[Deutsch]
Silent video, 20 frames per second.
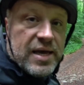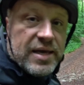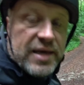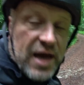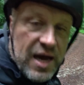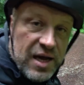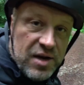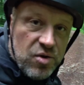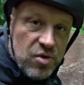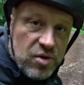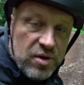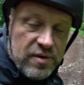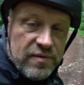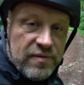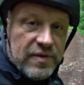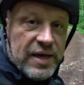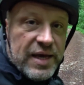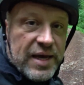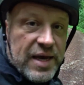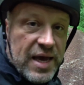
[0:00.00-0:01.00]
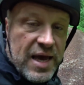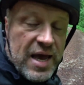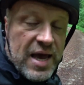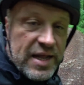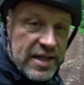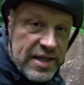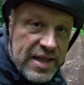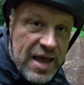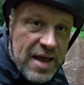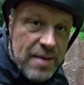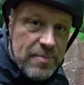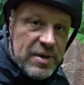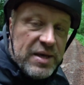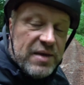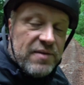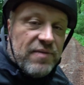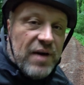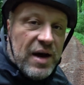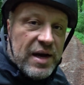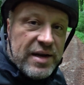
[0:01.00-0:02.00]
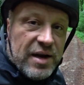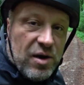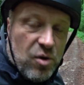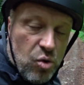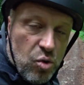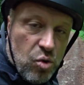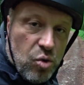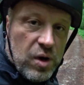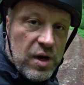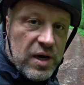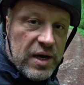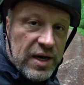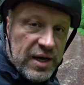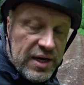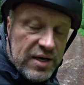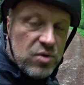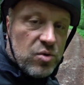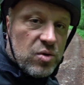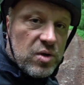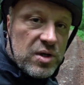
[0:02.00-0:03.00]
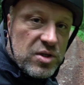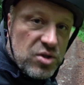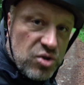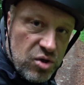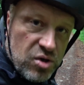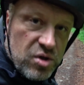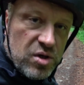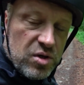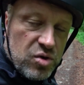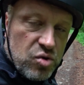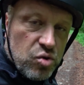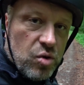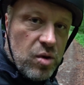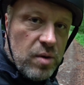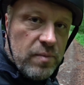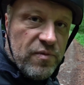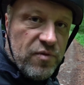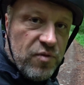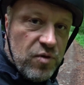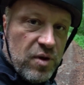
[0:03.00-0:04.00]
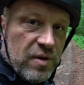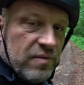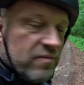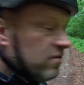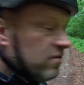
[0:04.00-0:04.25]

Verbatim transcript: Jahnhüttenweg, der mich weiter hoch Richtung Gesündelturm führen